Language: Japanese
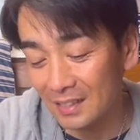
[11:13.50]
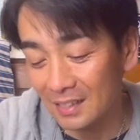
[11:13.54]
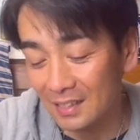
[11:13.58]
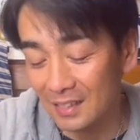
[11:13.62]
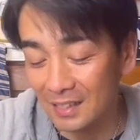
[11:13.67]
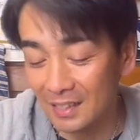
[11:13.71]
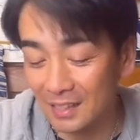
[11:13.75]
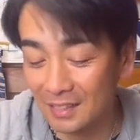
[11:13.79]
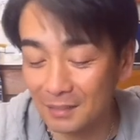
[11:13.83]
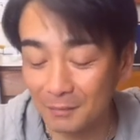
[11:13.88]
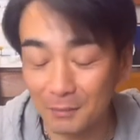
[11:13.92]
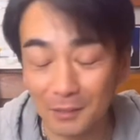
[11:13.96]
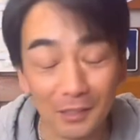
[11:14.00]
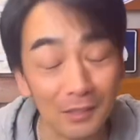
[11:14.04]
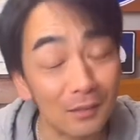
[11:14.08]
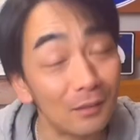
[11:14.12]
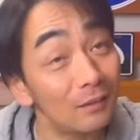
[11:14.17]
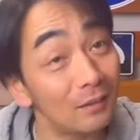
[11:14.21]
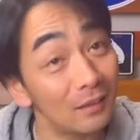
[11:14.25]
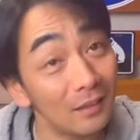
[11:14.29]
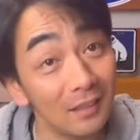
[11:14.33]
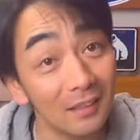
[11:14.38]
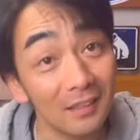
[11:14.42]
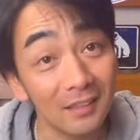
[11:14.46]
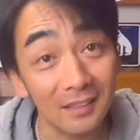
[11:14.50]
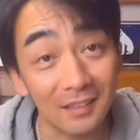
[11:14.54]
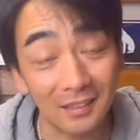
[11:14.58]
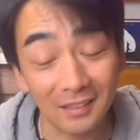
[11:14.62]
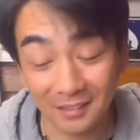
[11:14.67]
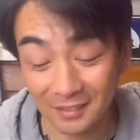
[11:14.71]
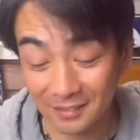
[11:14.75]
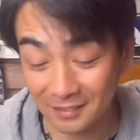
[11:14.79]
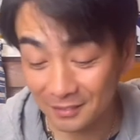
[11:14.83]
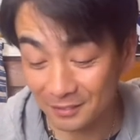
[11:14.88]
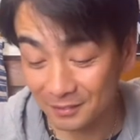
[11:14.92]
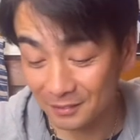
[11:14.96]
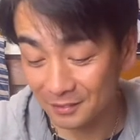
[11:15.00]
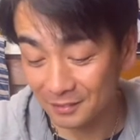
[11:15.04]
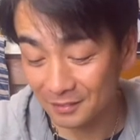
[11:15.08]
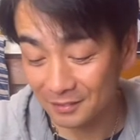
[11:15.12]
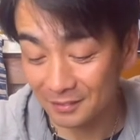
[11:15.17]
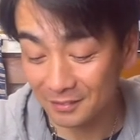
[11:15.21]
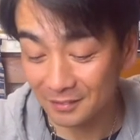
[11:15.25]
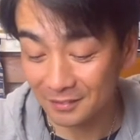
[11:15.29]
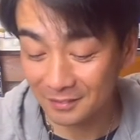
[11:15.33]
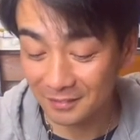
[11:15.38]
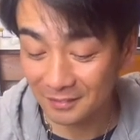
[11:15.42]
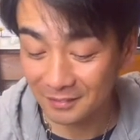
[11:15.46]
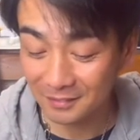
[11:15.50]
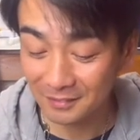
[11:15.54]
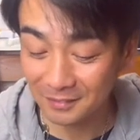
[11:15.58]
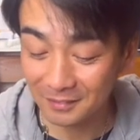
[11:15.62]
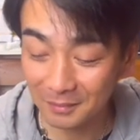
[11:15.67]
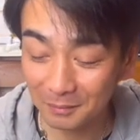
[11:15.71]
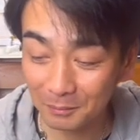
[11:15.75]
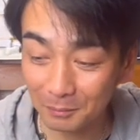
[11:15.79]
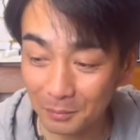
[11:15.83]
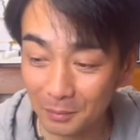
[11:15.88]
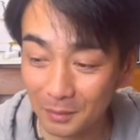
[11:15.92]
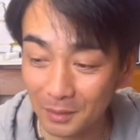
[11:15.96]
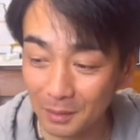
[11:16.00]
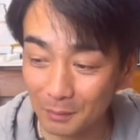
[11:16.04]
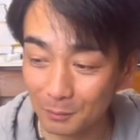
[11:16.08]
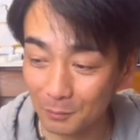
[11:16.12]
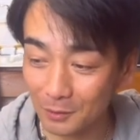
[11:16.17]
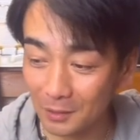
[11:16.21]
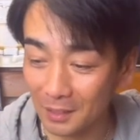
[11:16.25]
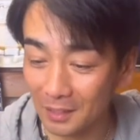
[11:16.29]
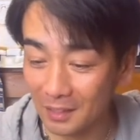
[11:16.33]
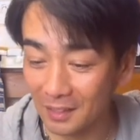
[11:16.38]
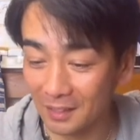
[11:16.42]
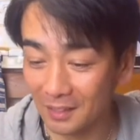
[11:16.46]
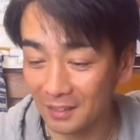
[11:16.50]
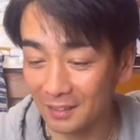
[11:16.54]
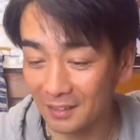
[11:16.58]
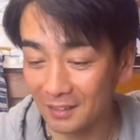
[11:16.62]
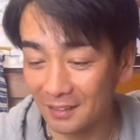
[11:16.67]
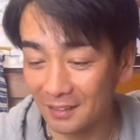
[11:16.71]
ありますよね。あの、プラモで